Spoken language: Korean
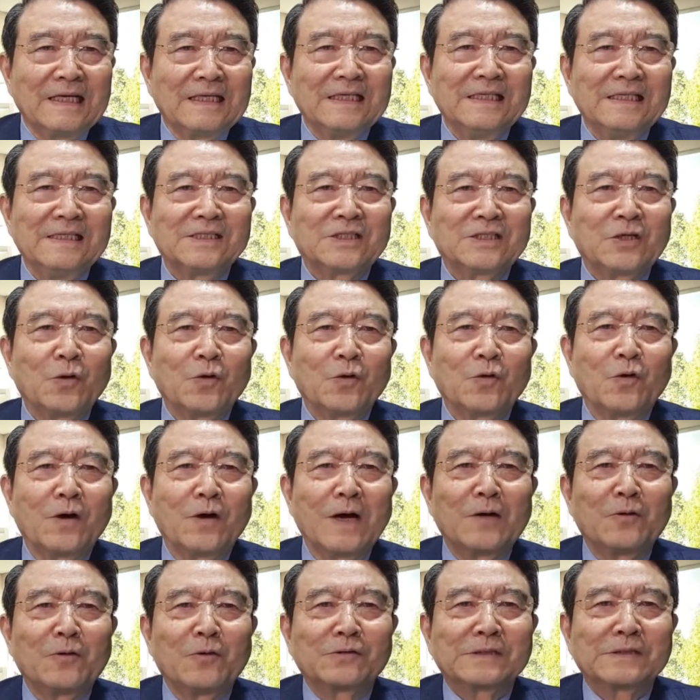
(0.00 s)

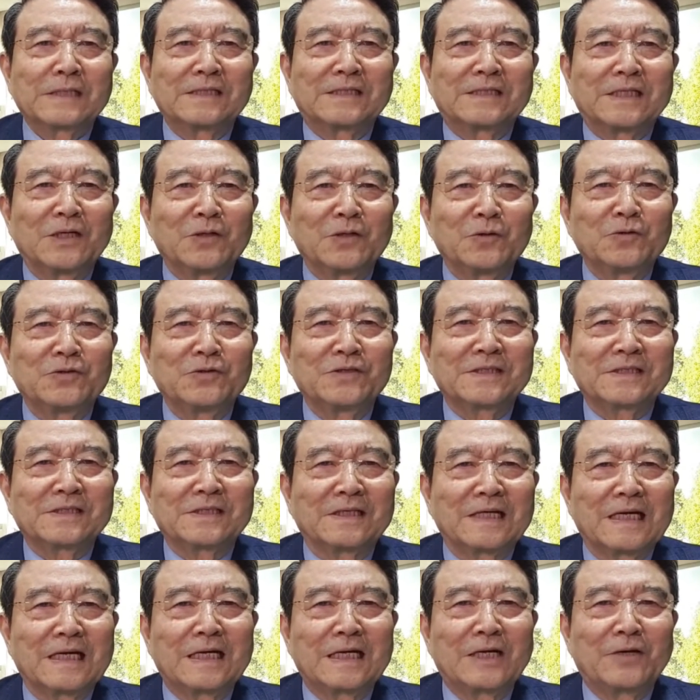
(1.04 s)
인천공항공사 정규직
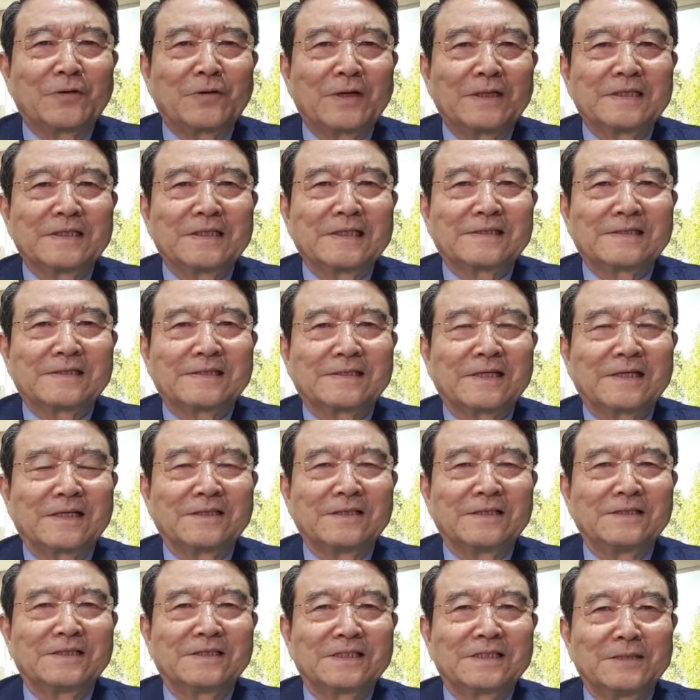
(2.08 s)
전환하고 관련해서
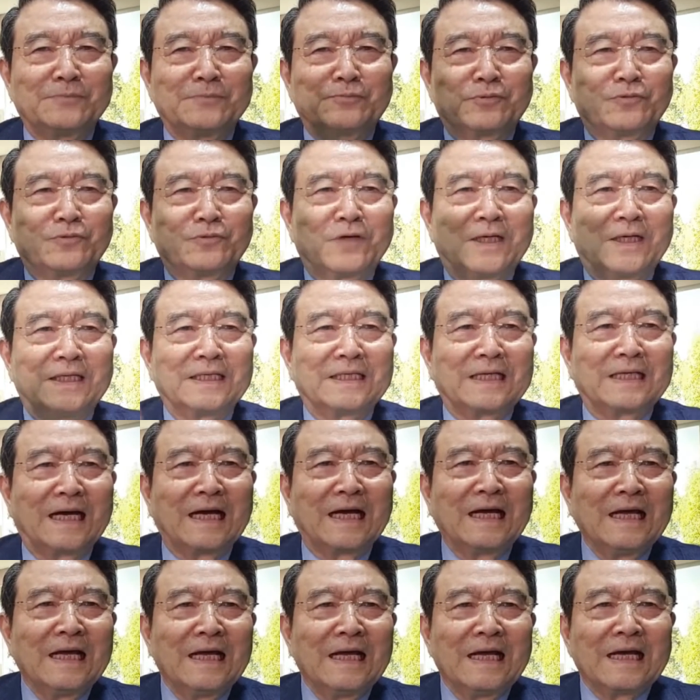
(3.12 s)
청년층이
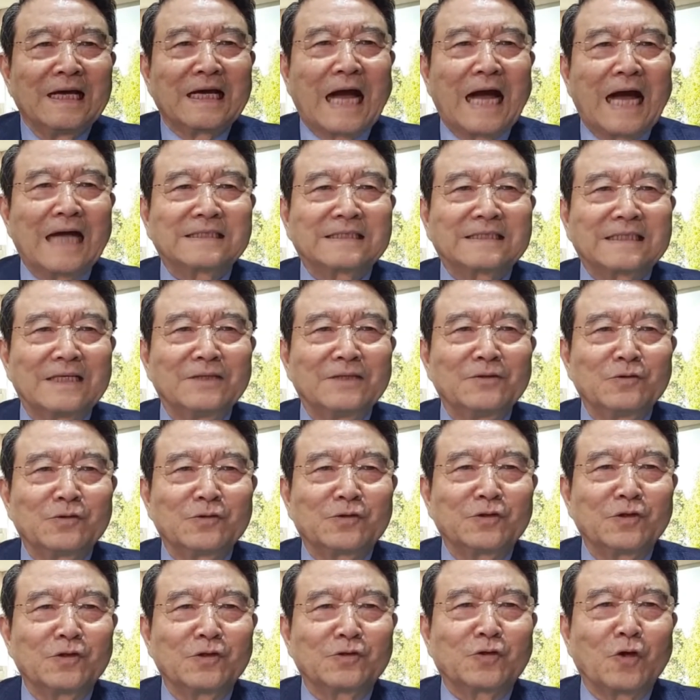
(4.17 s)
분노하니까
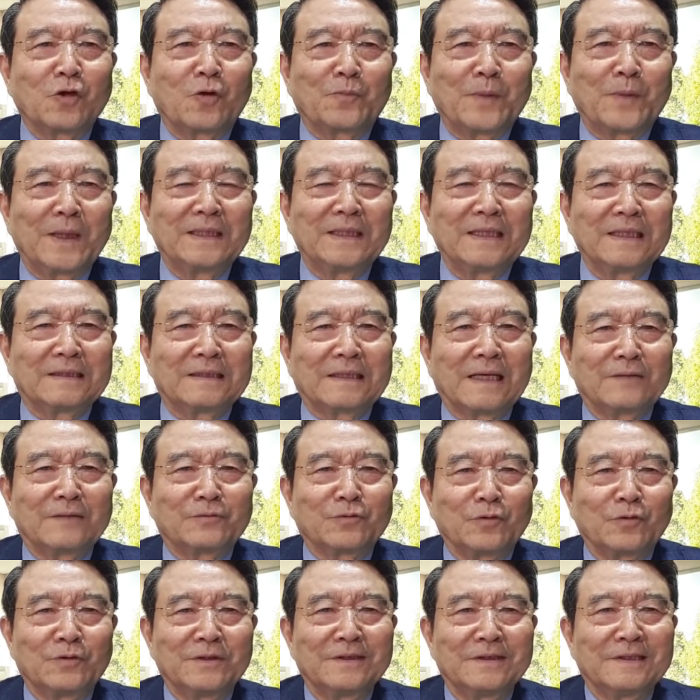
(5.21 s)
가짜뉴스로 촉발됐다.
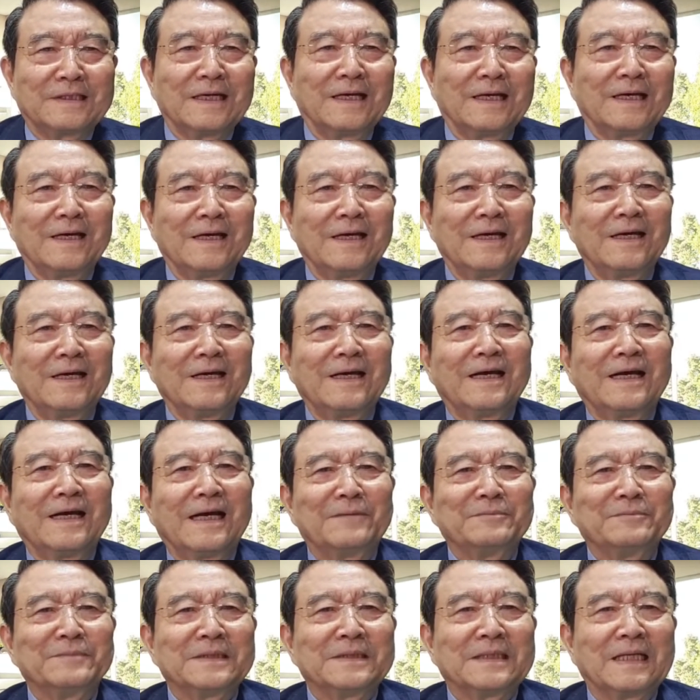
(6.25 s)
또 이렇게
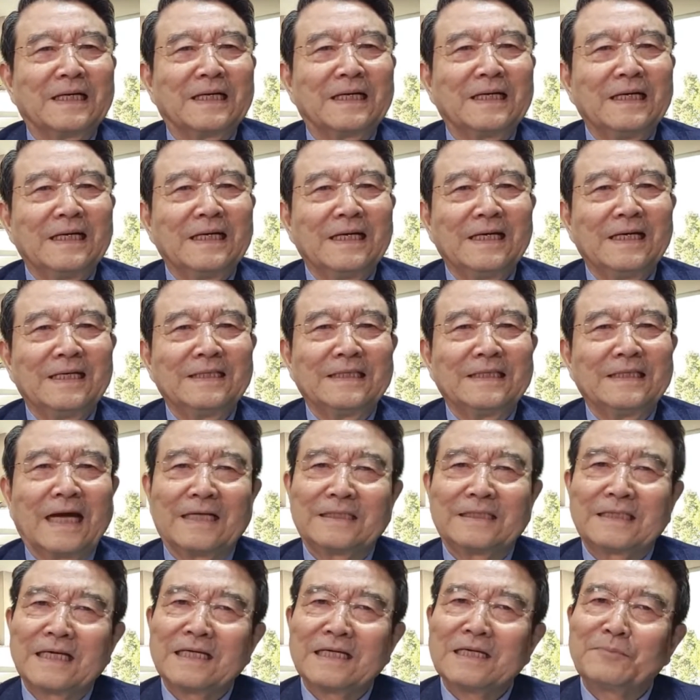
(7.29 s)
합니다.
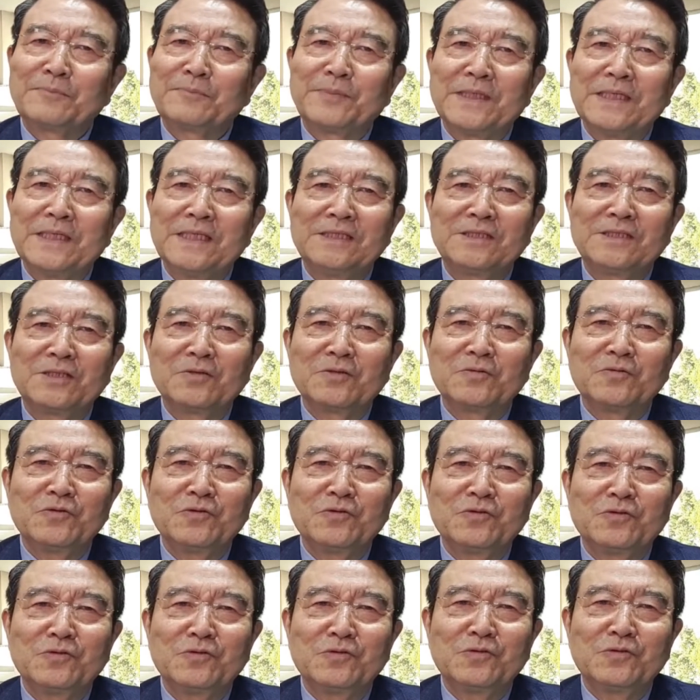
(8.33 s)
야당이
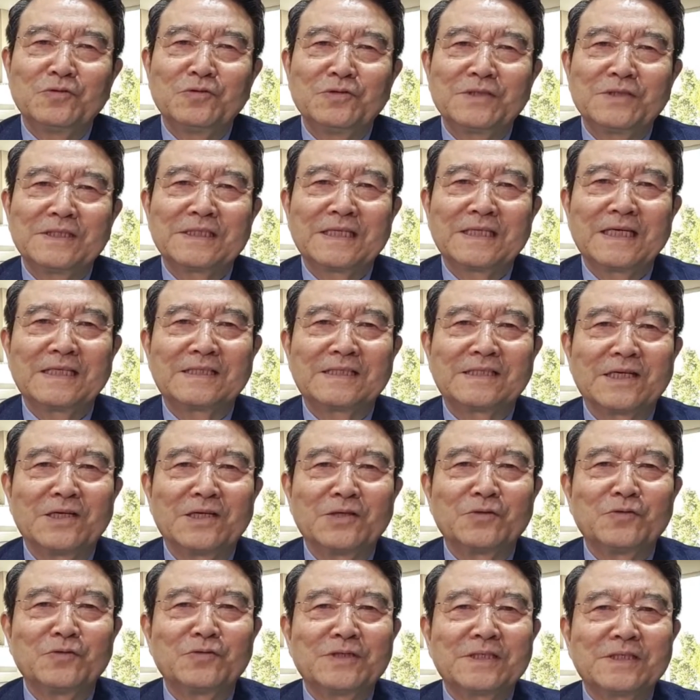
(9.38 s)
비정규직의
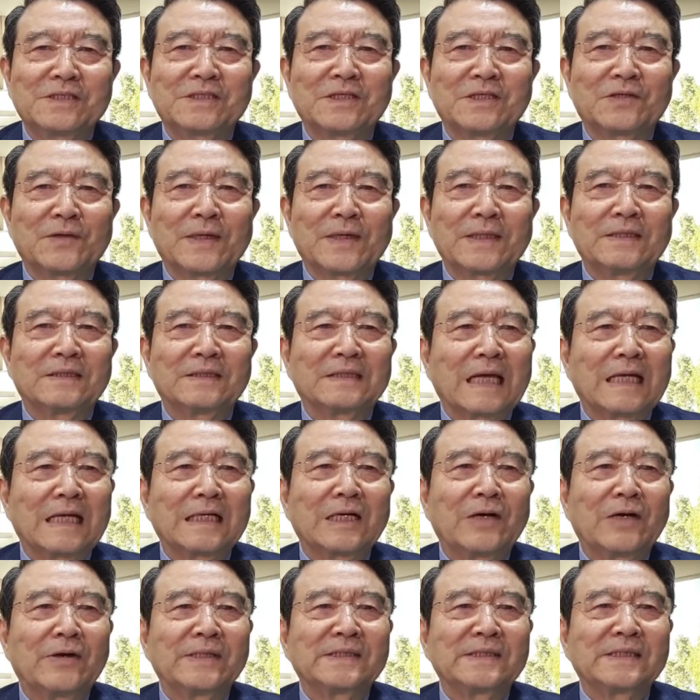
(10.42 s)
정규직 전환을
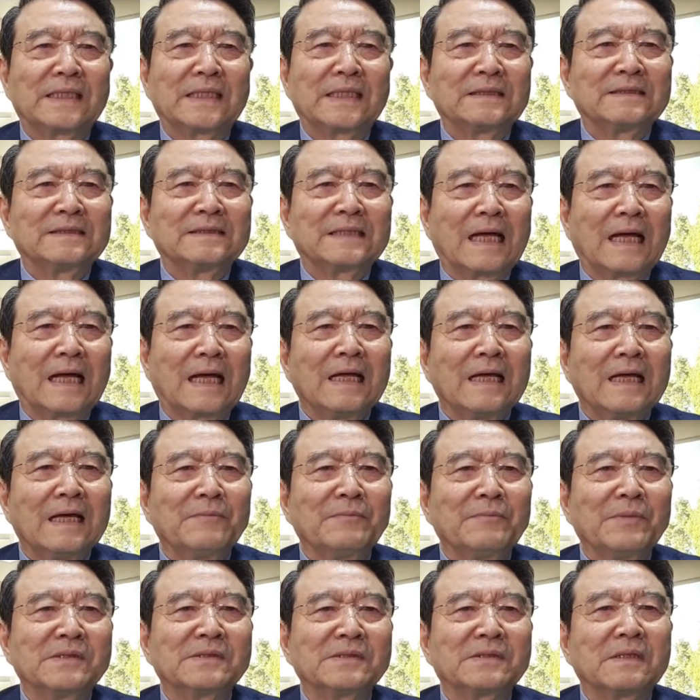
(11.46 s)
달가하지
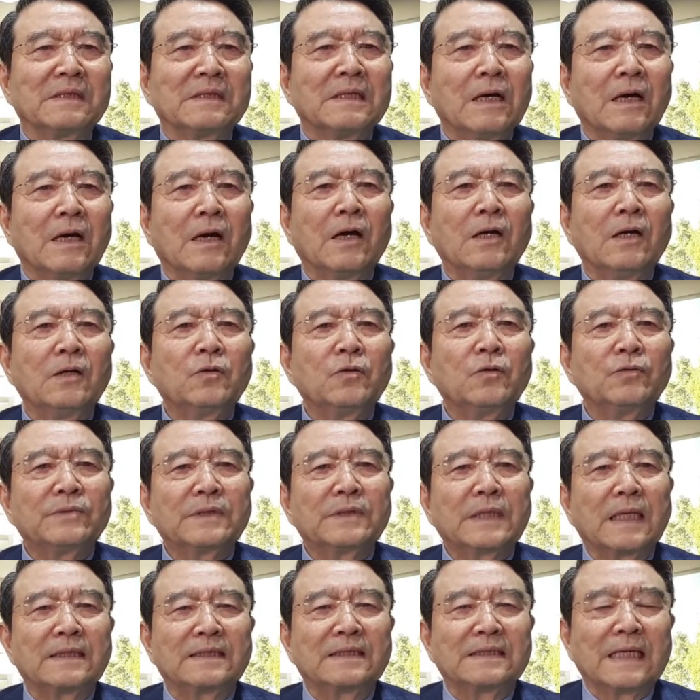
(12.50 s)
않는다면서 언론
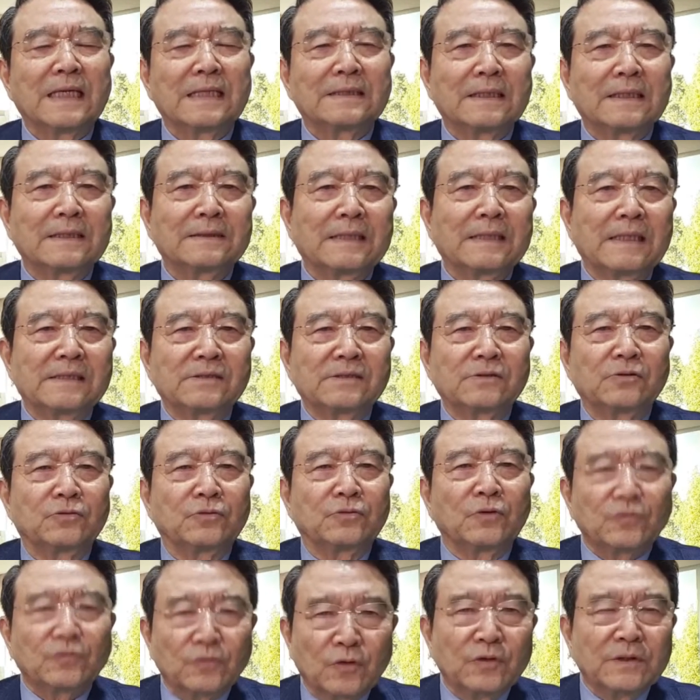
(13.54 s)
탓, 야당 탓으로
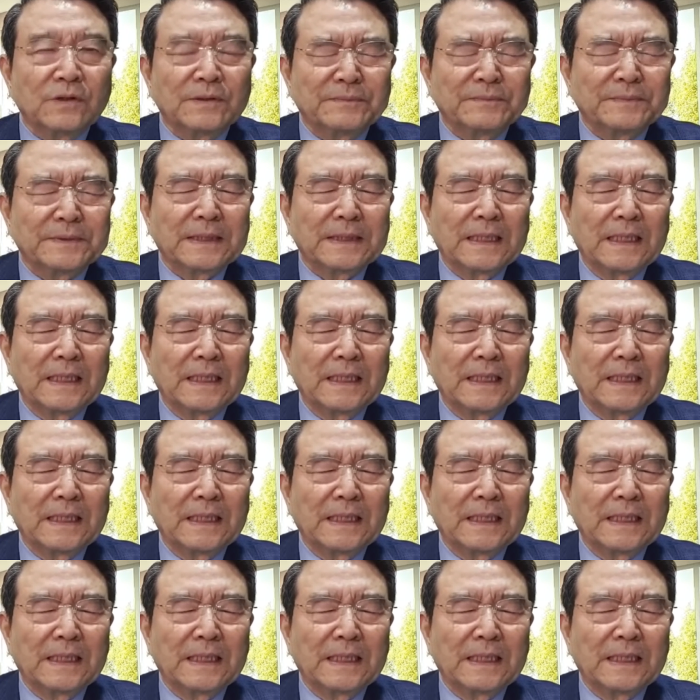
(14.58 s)
또 돌립니다.